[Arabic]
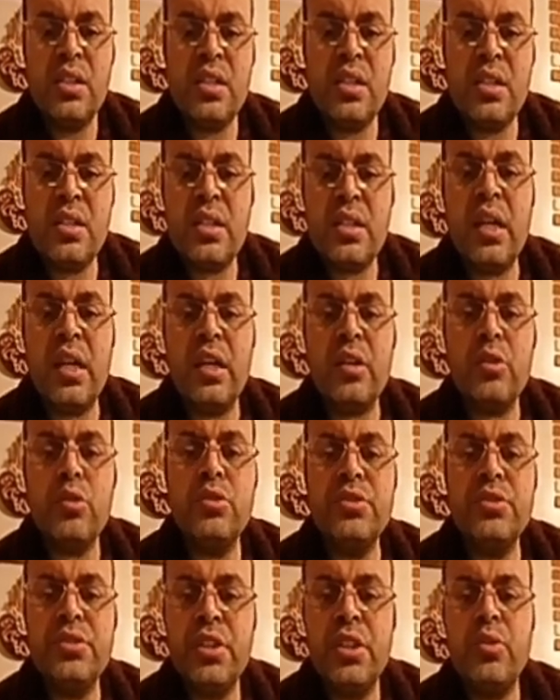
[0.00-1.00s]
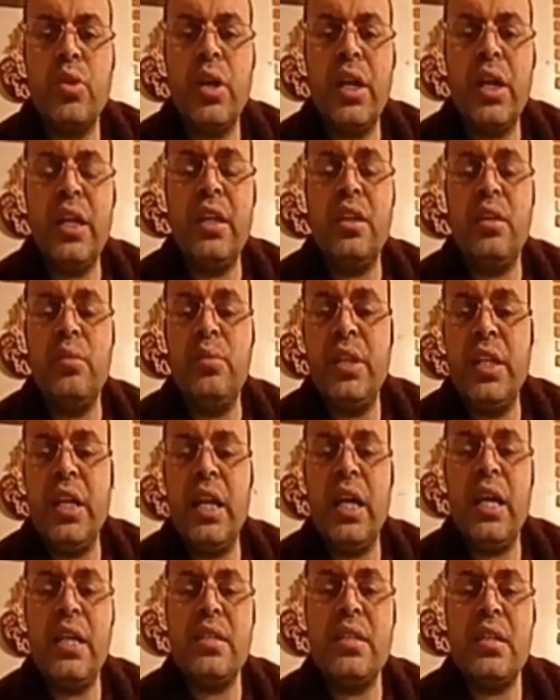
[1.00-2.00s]
إذا كنت تعاني من
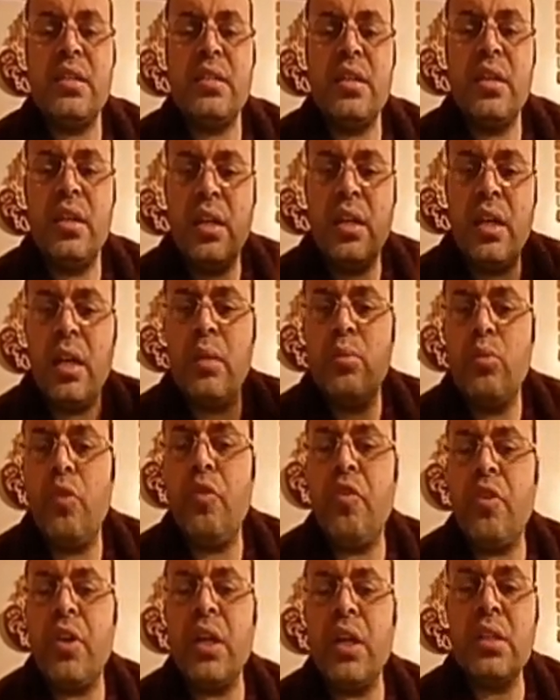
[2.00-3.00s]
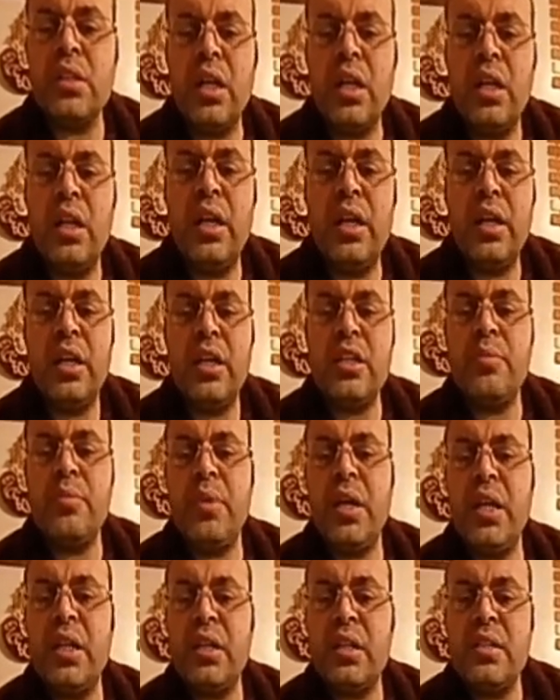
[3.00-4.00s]
الحساسية المفرطة لا
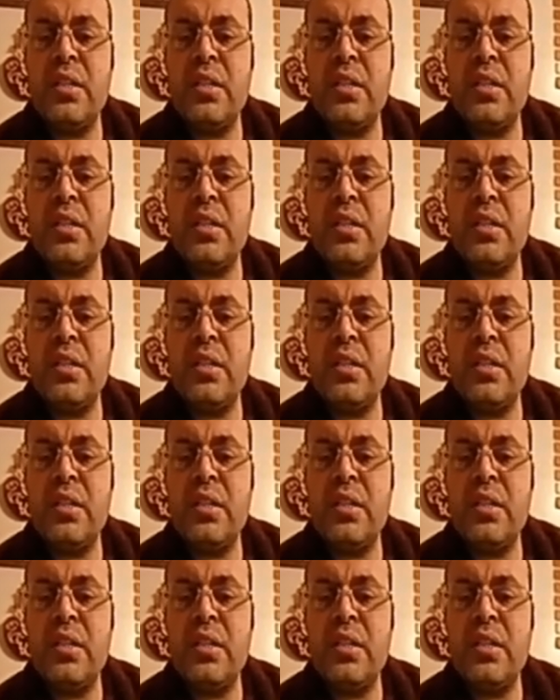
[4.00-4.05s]
يجب أن